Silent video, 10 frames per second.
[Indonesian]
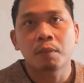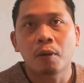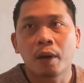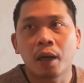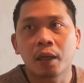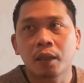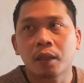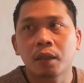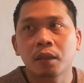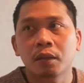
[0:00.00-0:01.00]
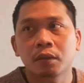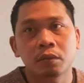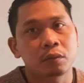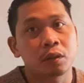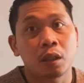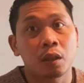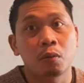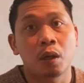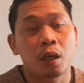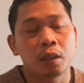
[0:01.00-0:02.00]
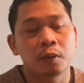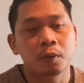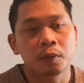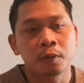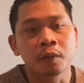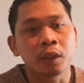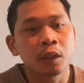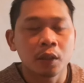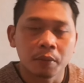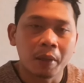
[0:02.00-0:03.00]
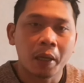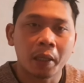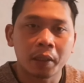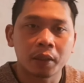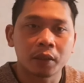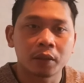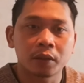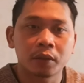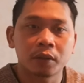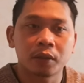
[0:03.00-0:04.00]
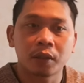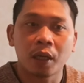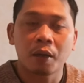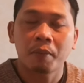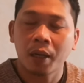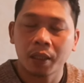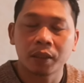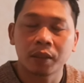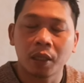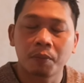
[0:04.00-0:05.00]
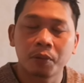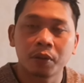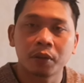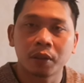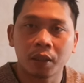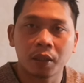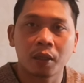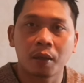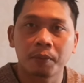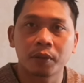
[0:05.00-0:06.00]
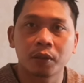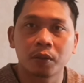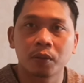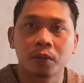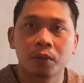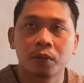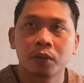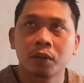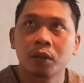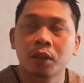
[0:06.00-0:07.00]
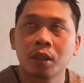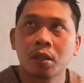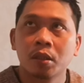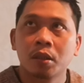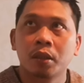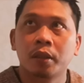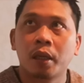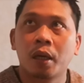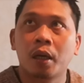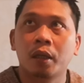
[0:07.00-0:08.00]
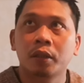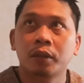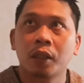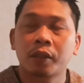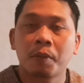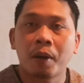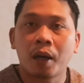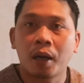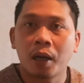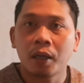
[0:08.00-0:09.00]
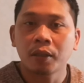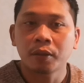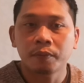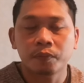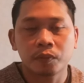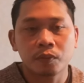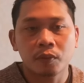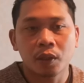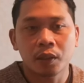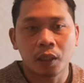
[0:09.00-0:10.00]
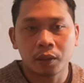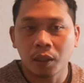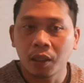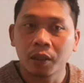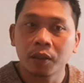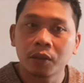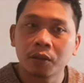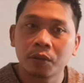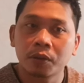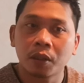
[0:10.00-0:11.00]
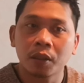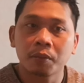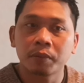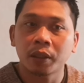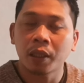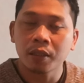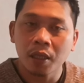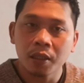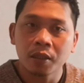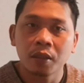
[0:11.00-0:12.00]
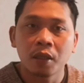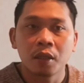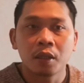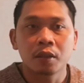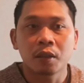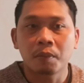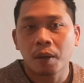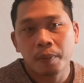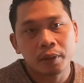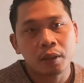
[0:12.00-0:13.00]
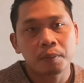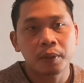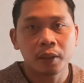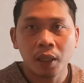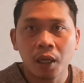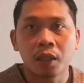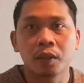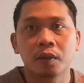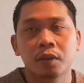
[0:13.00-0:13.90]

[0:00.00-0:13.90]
dia bawa air setengah dua itu makanan siang makan siang pun datang habis itu nah selesai makan datang lagi si susternya saya tanyain jam berapa saya pindah